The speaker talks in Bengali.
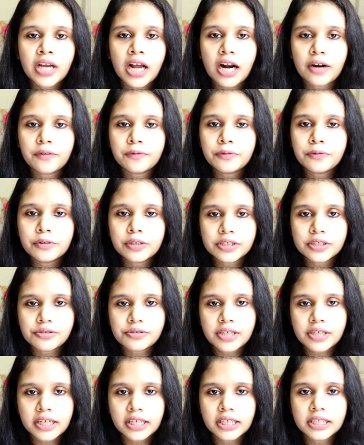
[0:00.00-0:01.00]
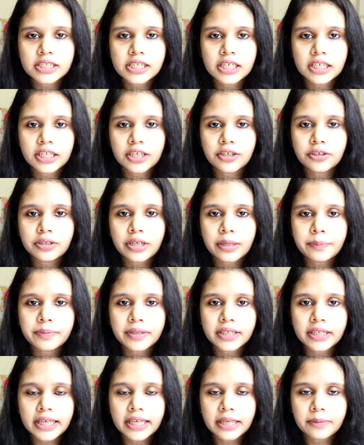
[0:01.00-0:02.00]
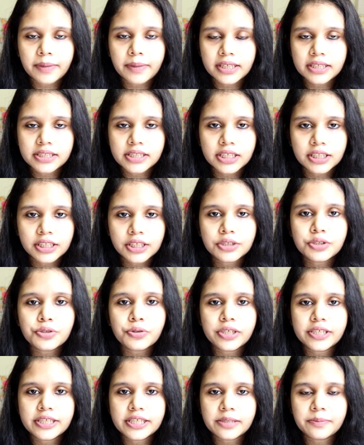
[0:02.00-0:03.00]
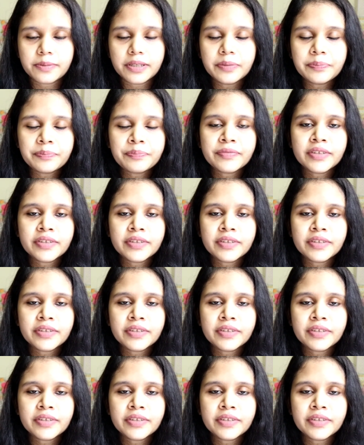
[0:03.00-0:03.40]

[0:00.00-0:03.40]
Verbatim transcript: হার্মফুল কিছু থাকে সেটাও আপনার এই পানির সাথে চলে যাবে